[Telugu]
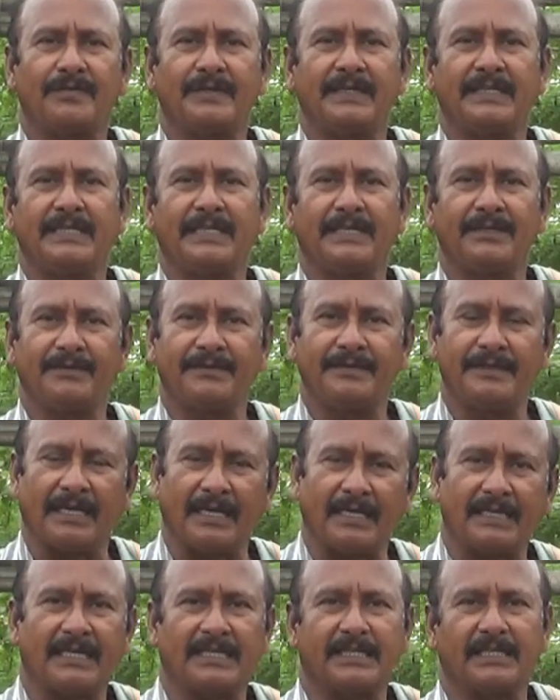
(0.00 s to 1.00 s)
నుండి నేను
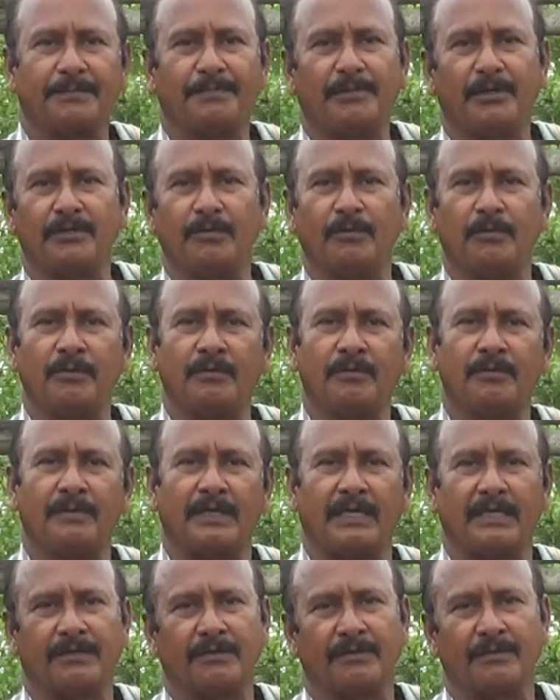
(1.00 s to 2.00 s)
ఏకాకర పదులు
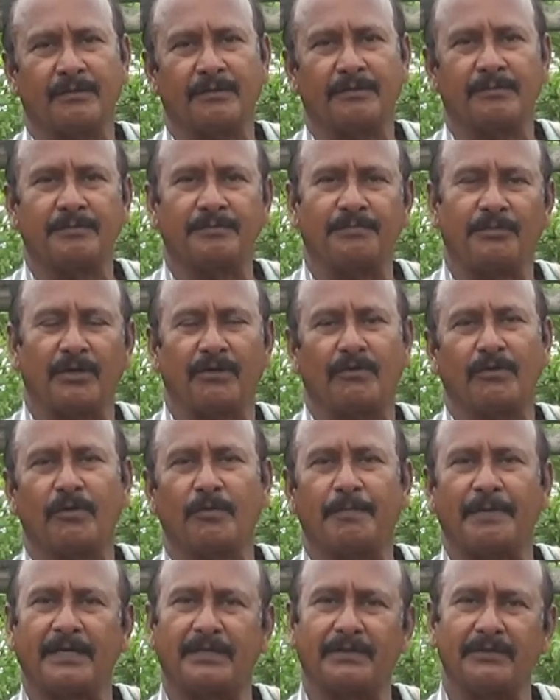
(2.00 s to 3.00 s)
ఎకరం పొలంలో
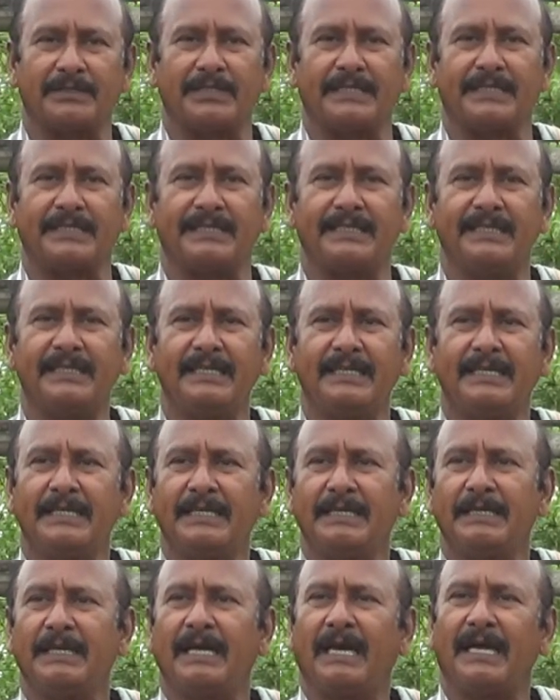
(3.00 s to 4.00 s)
పెట్టడం జరిగింది
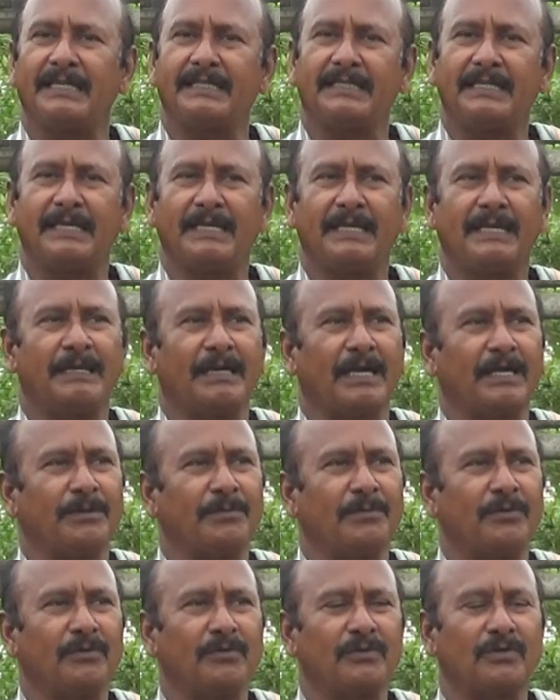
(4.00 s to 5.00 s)
అయితే
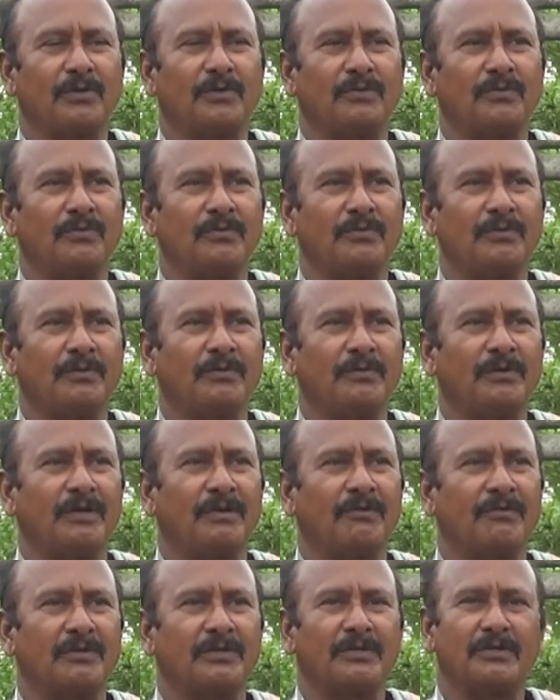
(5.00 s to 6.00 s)
అనుభవం తక్కువగా
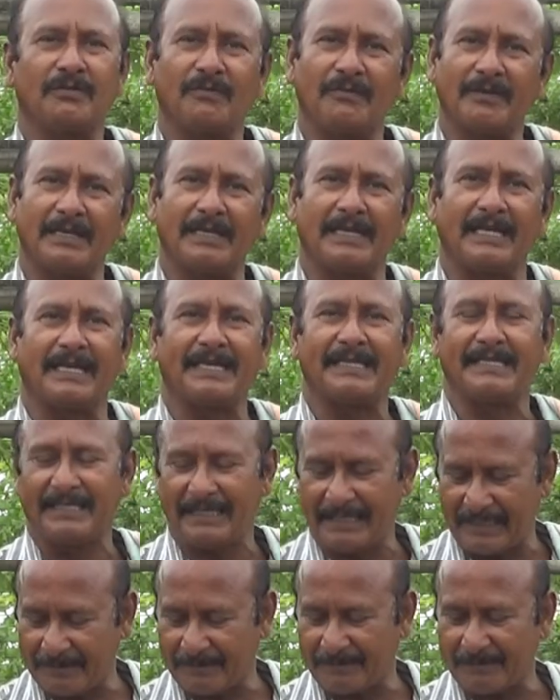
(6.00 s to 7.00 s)
ఉండటం వలన ఈ
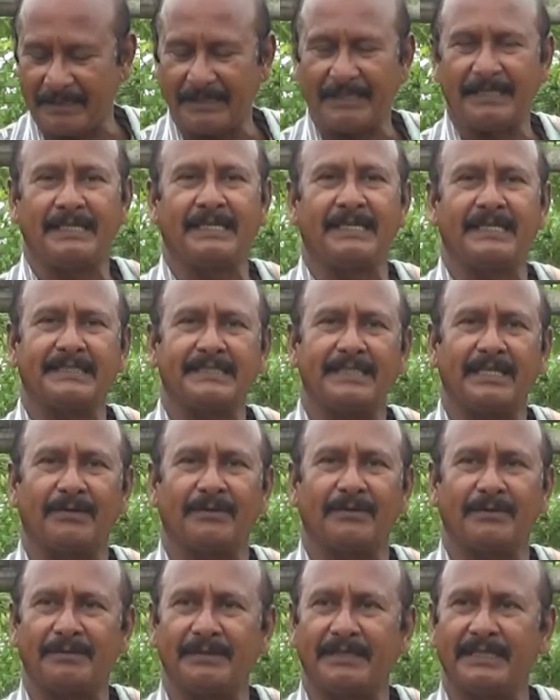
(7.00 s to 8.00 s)
ఈ
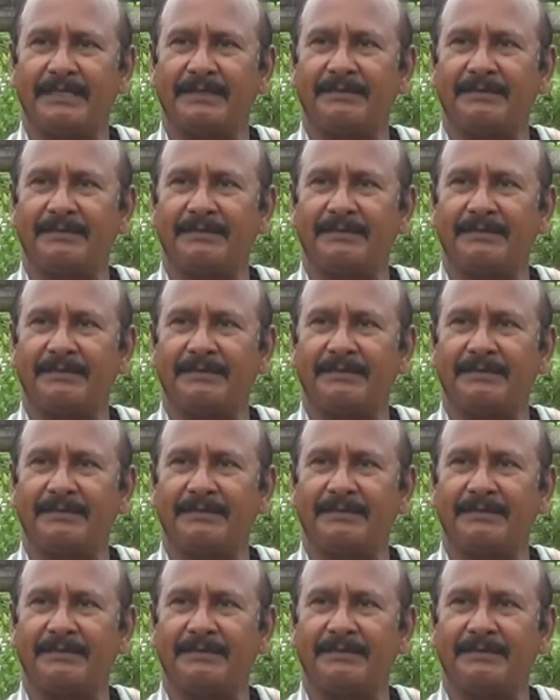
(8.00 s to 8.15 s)
గింజలు ఈ